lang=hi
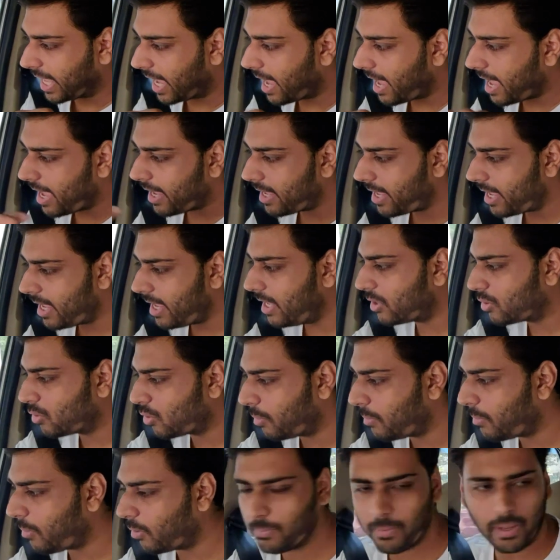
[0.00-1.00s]
पता है कि
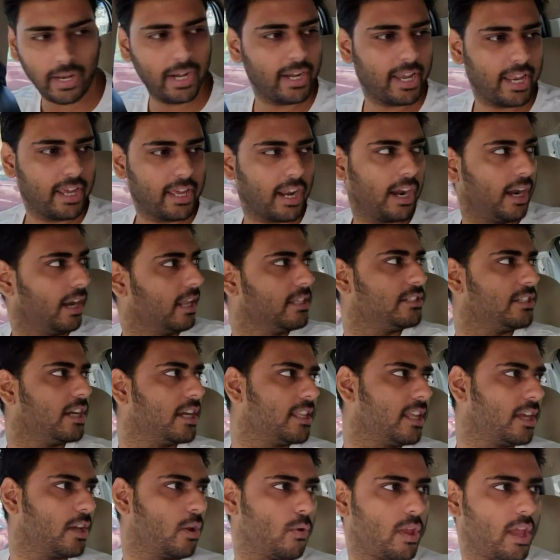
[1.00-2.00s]
इसको बहुत पहले ठीक करा लेना
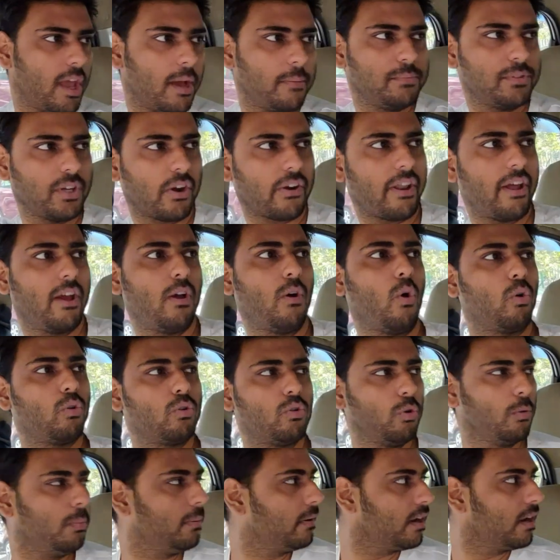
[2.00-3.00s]
चाहिए था क्योंकि अब चल रहा है
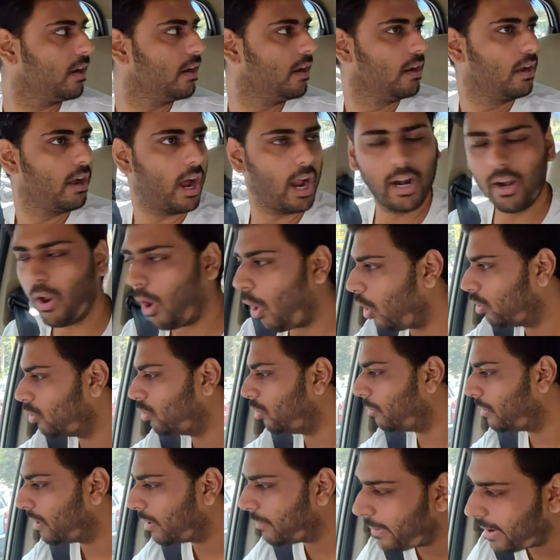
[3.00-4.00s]
अक्टूबर एंड
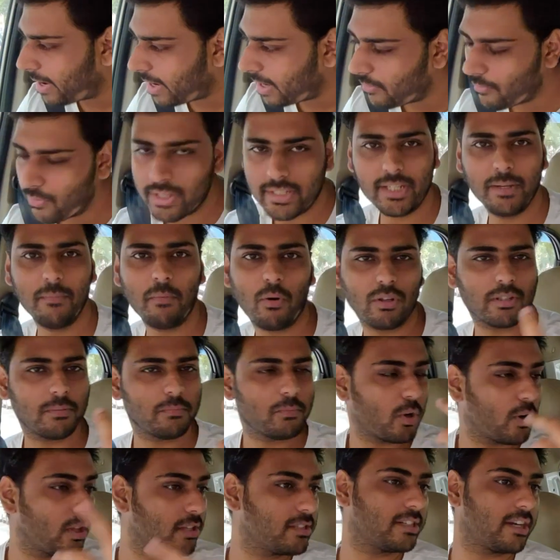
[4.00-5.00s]
अक्टूबर में वैसे ही
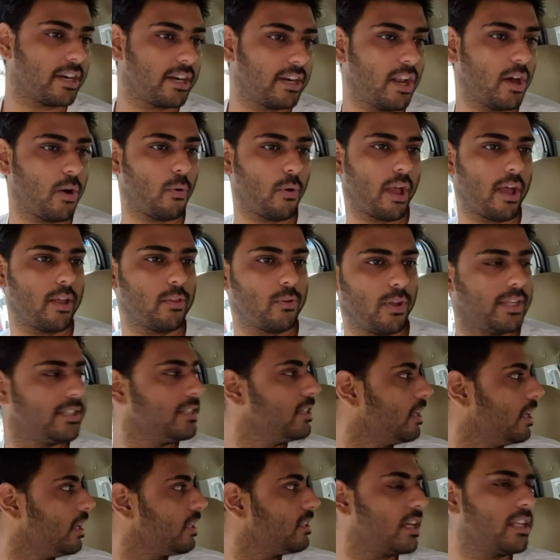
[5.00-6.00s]
मौसम थोड़ा सा ठंडा हो गया तो
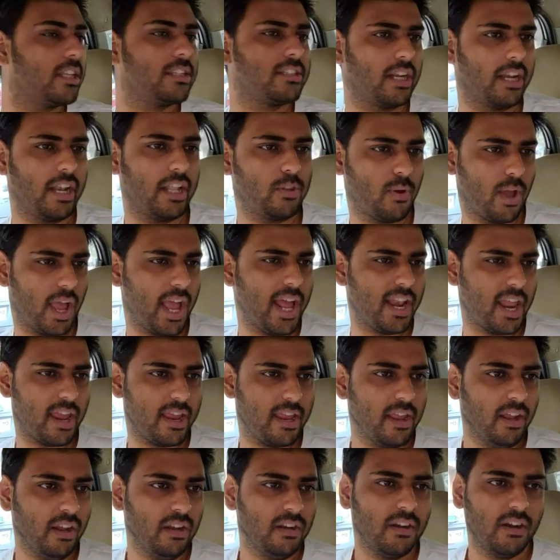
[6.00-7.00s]
एसी में ज्यादा चलना तो है
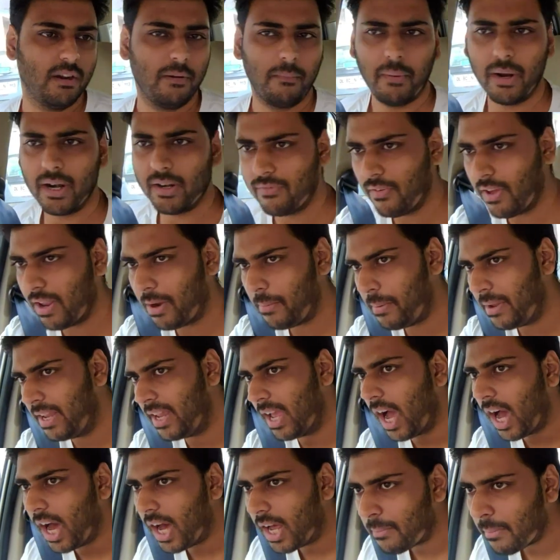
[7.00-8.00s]
नहीं बट फिर
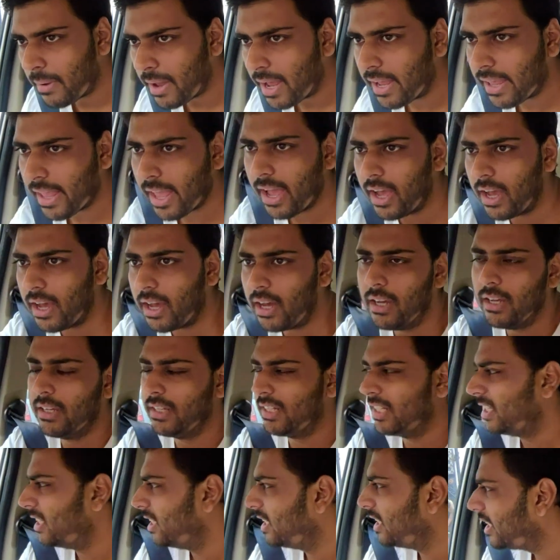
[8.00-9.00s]
भी यार मैं क्या
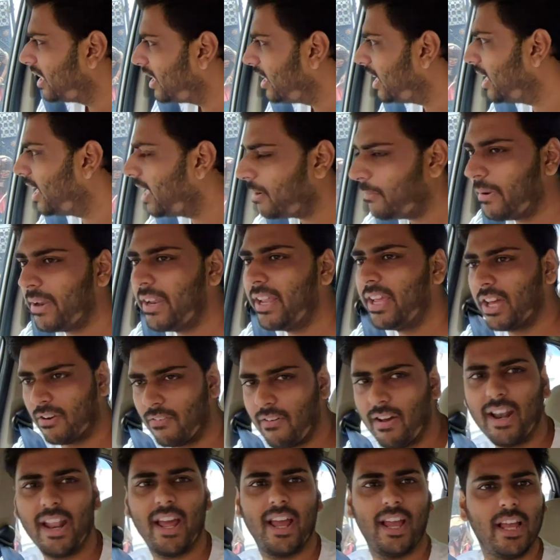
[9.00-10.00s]
कि एक बार
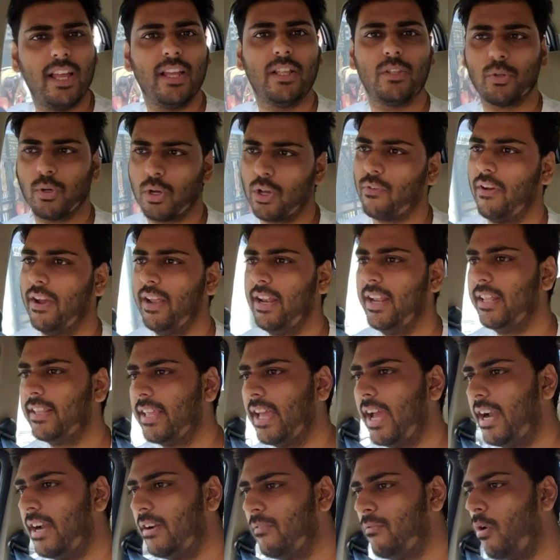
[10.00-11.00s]
करवाना है तो करवा ही
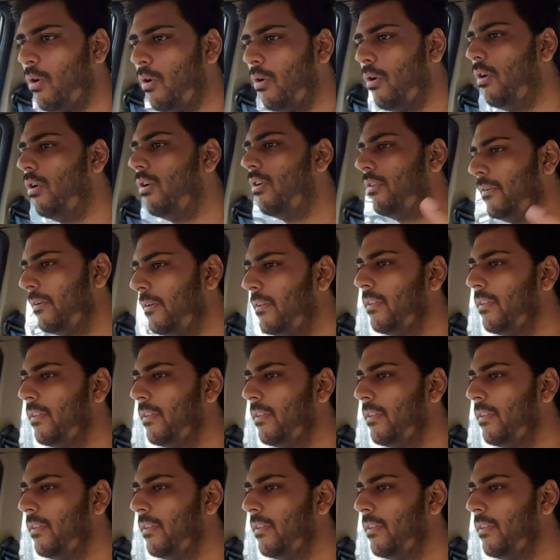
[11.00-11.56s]
लेते हैं एंड वो